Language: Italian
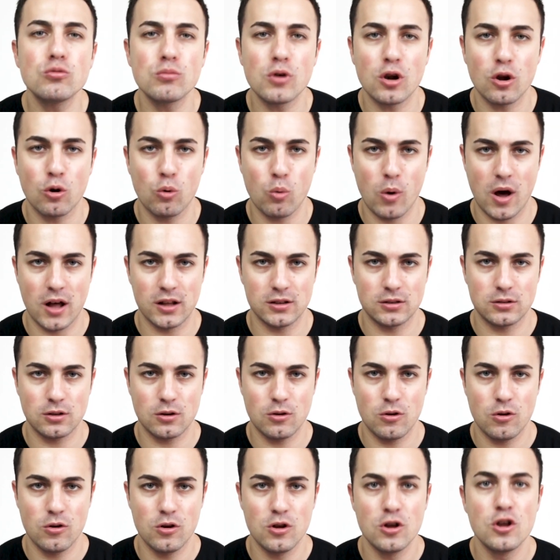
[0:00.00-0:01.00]
numero
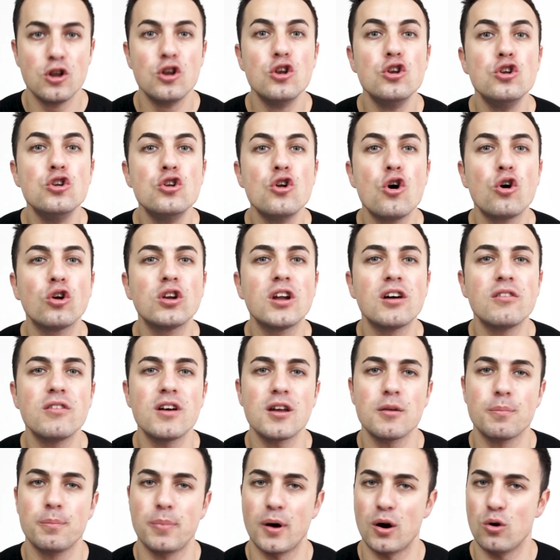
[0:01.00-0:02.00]
4 non
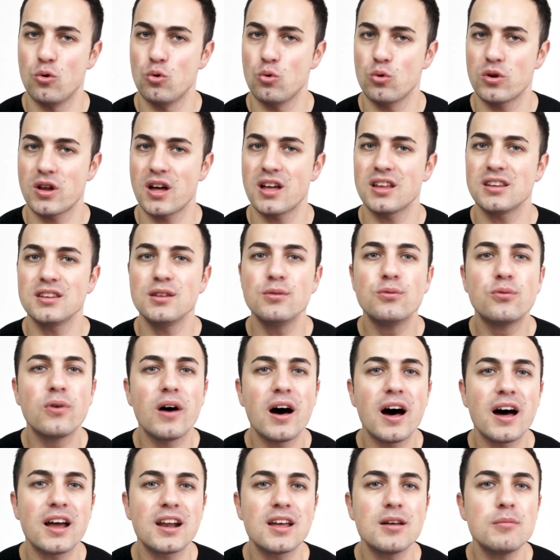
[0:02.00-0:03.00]
aver paura di
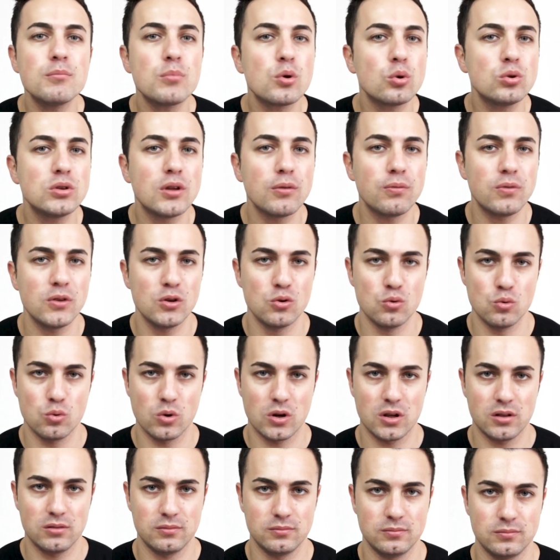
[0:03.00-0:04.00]
fare brutte
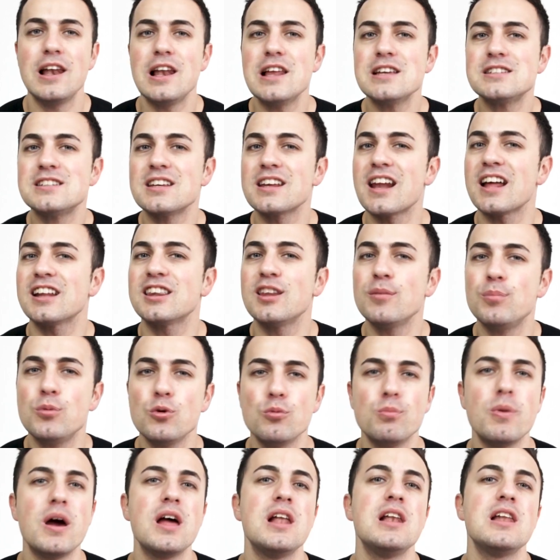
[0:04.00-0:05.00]
figure. Le serate
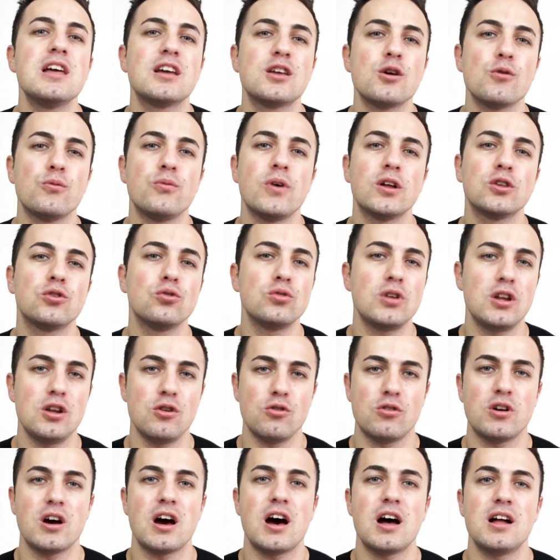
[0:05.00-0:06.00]
più belle che ho fatto nei
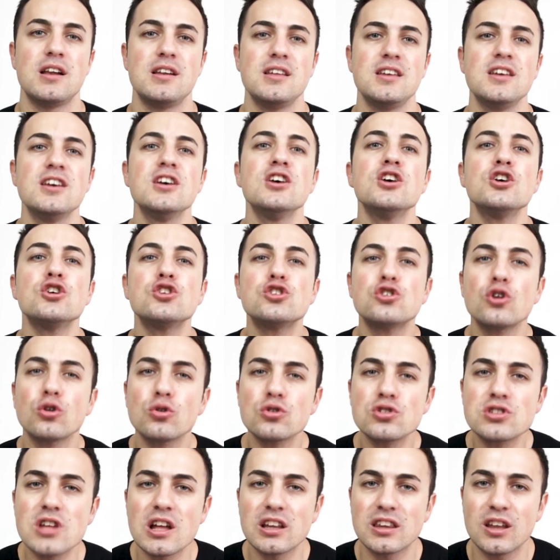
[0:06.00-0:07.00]
locali
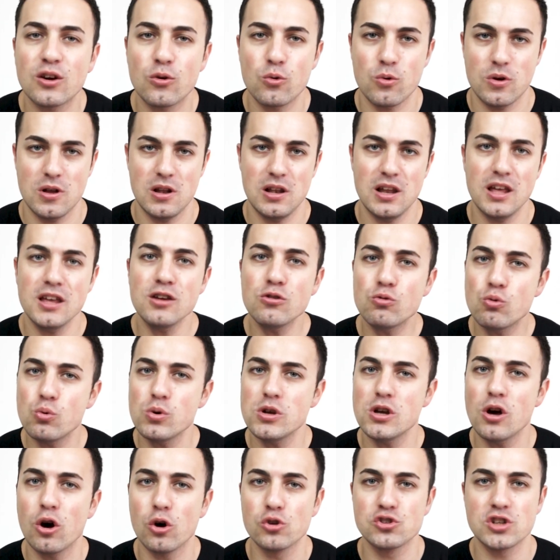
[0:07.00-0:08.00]
sono state quelle in
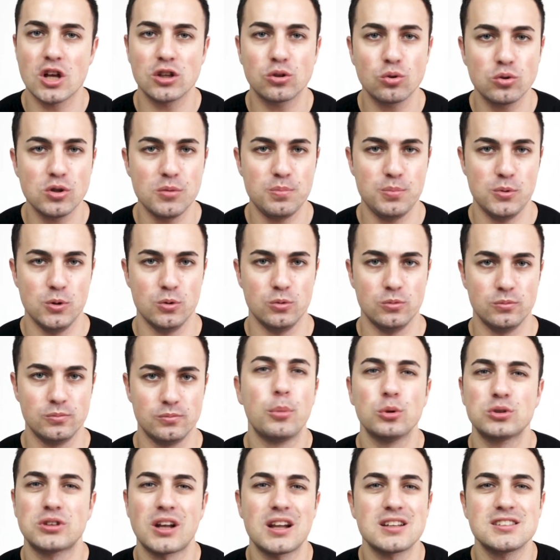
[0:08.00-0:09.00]
cui ho osato di più.
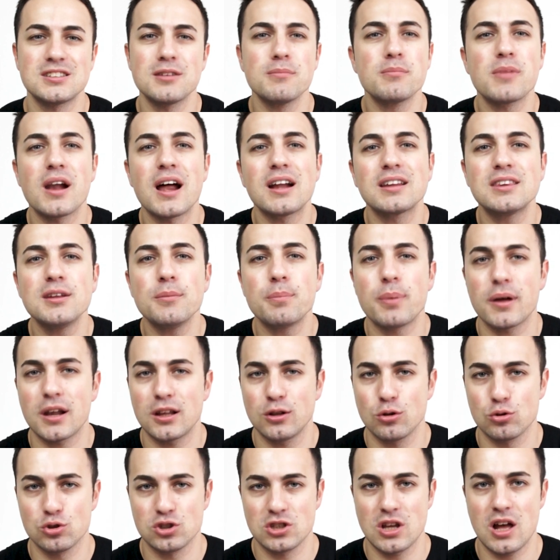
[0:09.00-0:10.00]
Potrà sembrarti
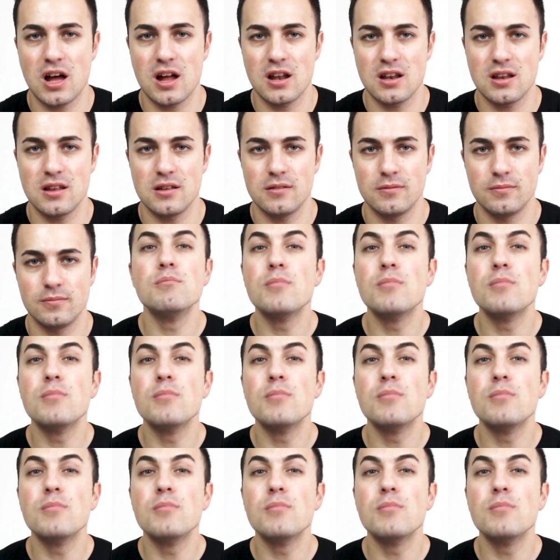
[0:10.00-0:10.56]
paradossale,